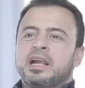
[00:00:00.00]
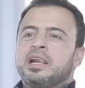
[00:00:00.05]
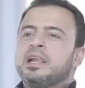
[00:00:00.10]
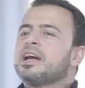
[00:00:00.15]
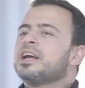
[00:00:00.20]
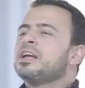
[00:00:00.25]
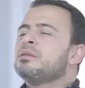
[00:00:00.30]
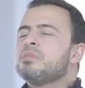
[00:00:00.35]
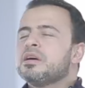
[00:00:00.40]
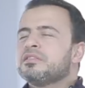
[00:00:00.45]

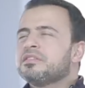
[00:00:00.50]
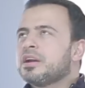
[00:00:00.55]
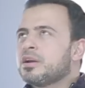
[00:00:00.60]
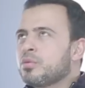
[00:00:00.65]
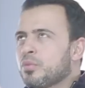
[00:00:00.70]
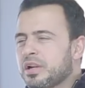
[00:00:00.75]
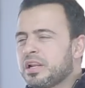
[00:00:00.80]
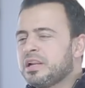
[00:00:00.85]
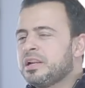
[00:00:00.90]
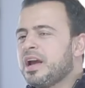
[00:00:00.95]
لكن مثلا
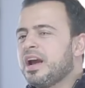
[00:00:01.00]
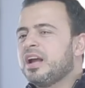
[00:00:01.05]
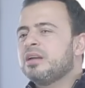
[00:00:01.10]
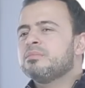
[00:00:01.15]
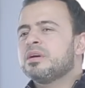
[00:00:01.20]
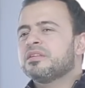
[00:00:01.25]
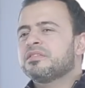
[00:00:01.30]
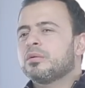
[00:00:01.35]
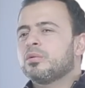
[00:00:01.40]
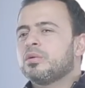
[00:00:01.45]
ولله
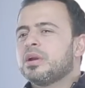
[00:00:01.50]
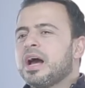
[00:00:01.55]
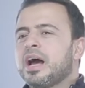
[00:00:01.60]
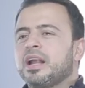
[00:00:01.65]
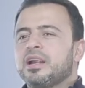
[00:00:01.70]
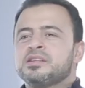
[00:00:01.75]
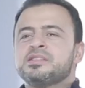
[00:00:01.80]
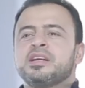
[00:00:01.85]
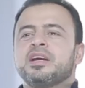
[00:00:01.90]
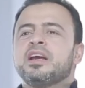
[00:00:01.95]
المثل
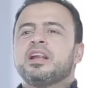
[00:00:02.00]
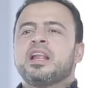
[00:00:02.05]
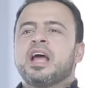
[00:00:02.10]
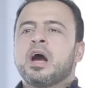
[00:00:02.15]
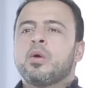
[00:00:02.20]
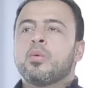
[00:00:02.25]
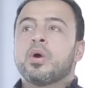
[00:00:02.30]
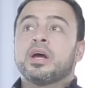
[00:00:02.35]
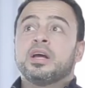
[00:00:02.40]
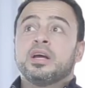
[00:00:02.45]
الأعلى زي
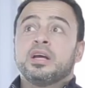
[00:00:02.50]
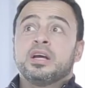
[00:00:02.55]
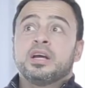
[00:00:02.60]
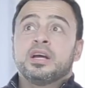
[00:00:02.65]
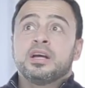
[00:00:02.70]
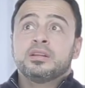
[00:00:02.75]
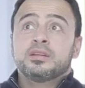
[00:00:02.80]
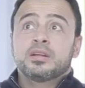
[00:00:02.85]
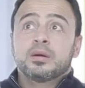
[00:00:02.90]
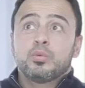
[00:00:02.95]
الهوى
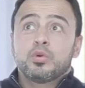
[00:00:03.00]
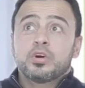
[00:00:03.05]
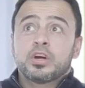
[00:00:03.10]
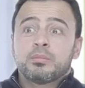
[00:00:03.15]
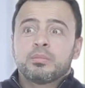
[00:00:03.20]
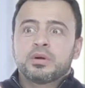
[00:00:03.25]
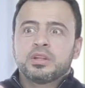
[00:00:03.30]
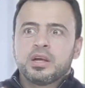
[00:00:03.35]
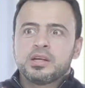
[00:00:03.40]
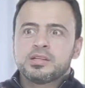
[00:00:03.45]
أنت
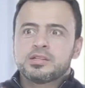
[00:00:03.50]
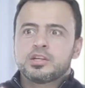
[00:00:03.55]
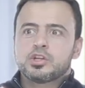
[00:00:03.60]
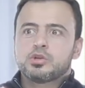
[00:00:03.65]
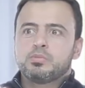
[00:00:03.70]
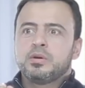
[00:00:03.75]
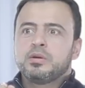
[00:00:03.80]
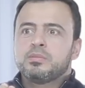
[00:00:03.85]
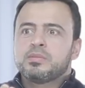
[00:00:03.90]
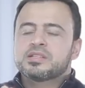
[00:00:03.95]
ممكن ما تحسش
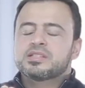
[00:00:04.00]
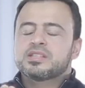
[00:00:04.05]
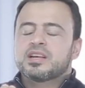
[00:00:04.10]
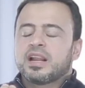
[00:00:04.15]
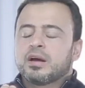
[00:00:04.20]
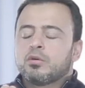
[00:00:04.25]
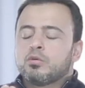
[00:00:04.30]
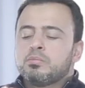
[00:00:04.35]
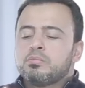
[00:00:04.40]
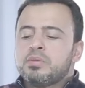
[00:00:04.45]
بيه بس
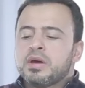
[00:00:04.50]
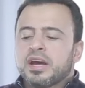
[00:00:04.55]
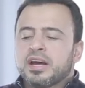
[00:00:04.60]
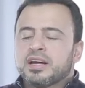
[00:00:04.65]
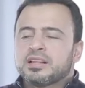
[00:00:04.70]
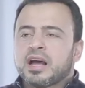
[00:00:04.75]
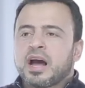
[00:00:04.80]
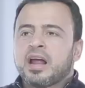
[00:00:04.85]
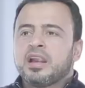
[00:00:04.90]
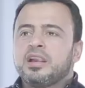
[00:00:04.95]
لو
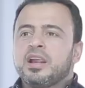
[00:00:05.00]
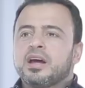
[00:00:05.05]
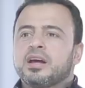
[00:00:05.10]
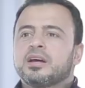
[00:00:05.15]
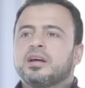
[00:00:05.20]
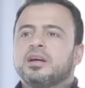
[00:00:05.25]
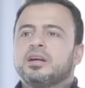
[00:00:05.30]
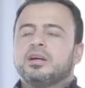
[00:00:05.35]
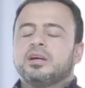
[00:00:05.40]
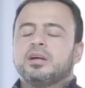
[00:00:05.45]
بعد
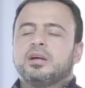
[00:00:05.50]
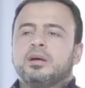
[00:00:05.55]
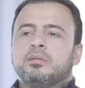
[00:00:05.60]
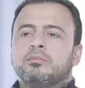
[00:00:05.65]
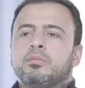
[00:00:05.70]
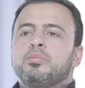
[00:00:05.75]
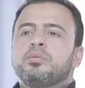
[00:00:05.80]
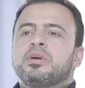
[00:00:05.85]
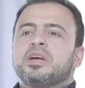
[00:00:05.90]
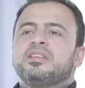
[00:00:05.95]
عنك
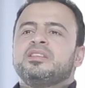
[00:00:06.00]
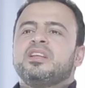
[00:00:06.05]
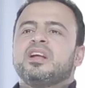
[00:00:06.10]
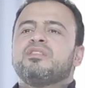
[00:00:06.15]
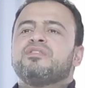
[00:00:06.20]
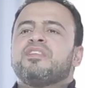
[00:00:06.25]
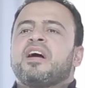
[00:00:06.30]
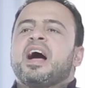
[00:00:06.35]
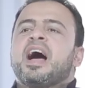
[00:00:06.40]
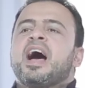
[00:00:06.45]
ممكن
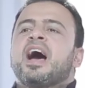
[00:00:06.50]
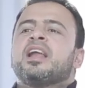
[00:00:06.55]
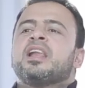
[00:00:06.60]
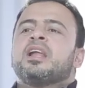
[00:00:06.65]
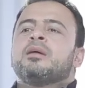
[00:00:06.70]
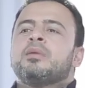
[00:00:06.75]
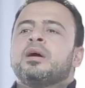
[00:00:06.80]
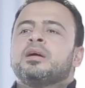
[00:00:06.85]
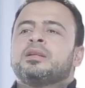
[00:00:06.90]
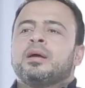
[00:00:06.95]
تدفع
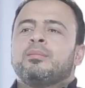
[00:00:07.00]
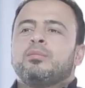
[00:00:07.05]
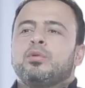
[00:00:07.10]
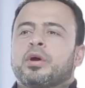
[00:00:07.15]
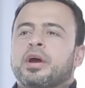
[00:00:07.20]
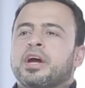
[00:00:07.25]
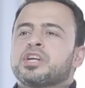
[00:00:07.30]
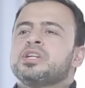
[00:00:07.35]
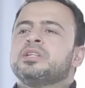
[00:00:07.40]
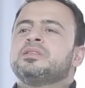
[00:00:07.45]
أغلى ما
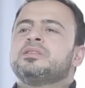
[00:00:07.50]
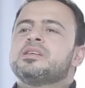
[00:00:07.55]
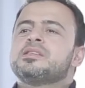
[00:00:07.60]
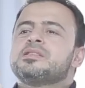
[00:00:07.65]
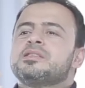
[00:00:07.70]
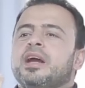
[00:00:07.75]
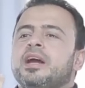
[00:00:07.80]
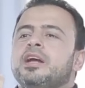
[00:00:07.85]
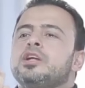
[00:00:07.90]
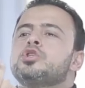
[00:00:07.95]
تملك عشان
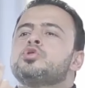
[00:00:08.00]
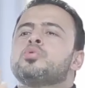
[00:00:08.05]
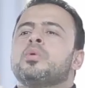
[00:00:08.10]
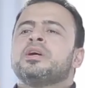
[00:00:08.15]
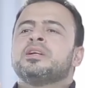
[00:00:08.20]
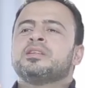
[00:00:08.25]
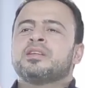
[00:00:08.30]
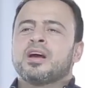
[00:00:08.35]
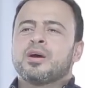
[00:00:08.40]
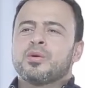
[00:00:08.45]
تستعيد
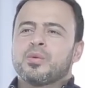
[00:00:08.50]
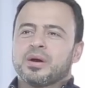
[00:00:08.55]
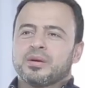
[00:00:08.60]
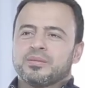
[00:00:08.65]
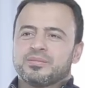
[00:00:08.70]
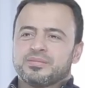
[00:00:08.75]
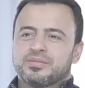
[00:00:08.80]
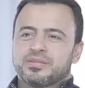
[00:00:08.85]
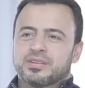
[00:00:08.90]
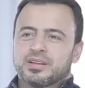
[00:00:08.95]
شوية هوى
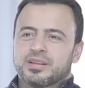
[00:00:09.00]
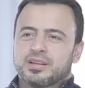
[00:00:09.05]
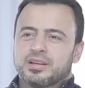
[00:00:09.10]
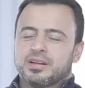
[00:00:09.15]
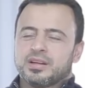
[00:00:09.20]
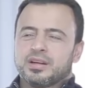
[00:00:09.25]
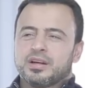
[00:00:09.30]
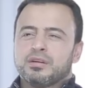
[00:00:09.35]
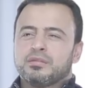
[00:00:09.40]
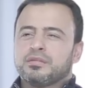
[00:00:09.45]

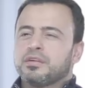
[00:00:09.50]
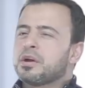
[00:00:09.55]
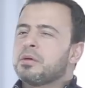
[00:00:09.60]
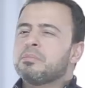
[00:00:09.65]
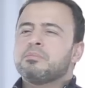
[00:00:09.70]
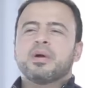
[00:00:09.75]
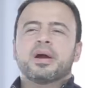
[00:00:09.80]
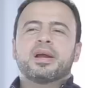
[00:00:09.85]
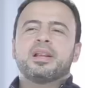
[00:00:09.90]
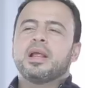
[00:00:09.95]

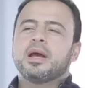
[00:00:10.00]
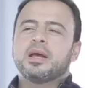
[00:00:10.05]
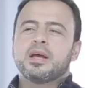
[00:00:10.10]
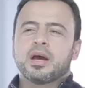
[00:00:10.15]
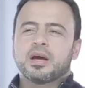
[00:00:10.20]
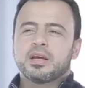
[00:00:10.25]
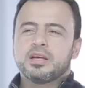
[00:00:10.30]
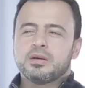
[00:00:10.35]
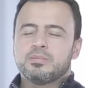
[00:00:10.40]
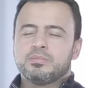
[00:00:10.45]
فربك لا
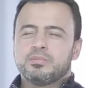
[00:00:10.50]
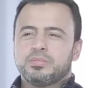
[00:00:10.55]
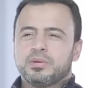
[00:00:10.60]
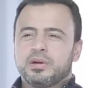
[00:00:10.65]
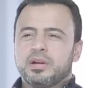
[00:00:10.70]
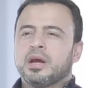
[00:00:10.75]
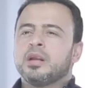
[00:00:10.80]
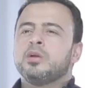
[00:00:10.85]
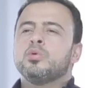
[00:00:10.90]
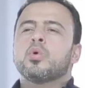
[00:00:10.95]
يغيب
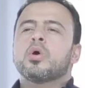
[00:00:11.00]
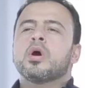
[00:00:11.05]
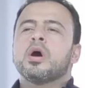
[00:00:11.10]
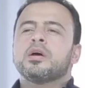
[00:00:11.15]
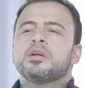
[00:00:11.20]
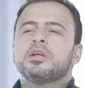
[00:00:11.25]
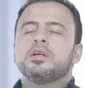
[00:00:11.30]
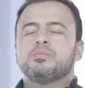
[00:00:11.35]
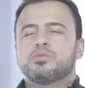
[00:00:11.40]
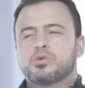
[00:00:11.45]
لأنه
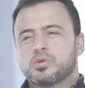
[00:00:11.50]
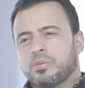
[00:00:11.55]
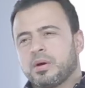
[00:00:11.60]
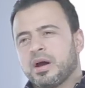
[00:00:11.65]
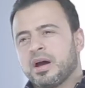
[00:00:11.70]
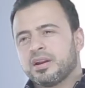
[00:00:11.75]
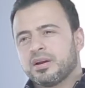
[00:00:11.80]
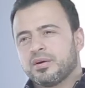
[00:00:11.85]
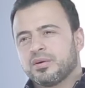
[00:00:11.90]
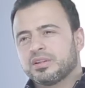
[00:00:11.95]
قريب
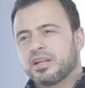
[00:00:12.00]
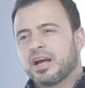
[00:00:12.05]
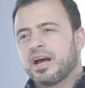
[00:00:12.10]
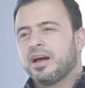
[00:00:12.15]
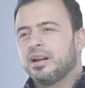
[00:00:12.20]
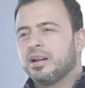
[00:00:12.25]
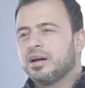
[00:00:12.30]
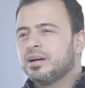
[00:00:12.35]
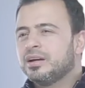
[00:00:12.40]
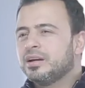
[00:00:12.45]
سبحانه
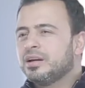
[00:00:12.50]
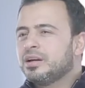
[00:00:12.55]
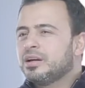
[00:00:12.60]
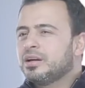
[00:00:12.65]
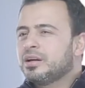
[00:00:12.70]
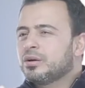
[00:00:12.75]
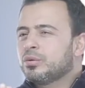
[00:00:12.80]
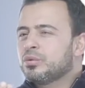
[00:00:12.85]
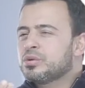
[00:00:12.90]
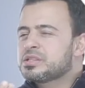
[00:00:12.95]
وتعالى
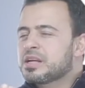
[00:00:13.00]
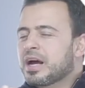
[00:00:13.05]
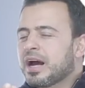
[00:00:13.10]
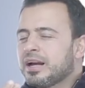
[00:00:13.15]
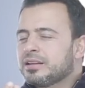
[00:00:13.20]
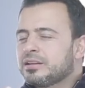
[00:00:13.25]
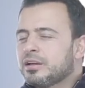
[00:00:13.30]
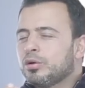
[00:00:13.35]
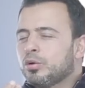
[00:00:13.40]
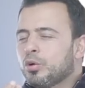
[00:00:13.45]

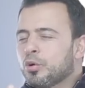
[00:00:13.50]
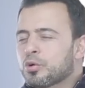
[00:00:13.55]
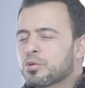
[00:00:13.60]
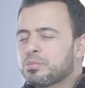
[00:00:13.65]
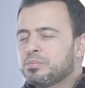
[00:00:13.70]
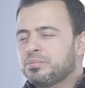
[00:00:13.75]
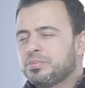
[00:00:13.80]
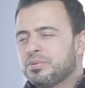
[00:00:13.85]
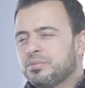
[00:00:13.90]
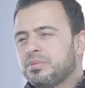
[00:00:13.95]
وساعات
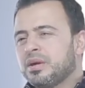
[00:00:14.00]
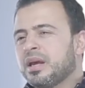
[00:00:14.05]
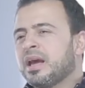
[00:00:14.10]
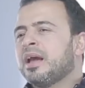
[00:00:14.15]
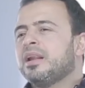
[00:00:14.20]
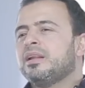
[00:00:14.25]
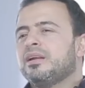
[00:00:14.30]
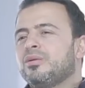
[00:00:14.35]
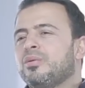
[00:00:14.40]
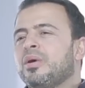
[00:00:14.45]
القرب
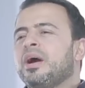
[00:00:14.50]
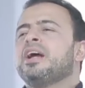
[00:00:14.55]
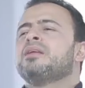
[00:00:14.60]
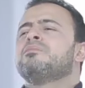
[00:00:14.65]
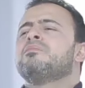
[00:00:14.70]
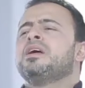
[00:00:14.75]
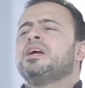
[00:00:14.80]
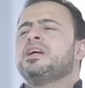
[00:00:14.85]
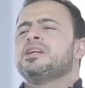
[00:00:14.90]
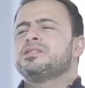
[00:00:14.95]
بيخلي
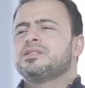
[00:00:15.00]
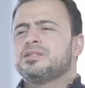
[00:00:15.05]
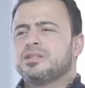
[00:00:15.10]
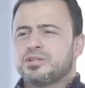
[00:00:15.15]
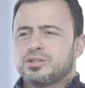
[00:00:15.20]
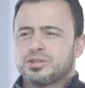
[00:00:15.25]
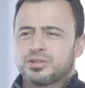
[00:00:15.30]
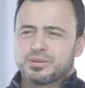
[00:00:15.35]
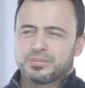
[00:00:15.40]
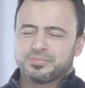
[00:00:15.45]
الواحد ما
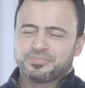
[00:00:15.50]
يحسش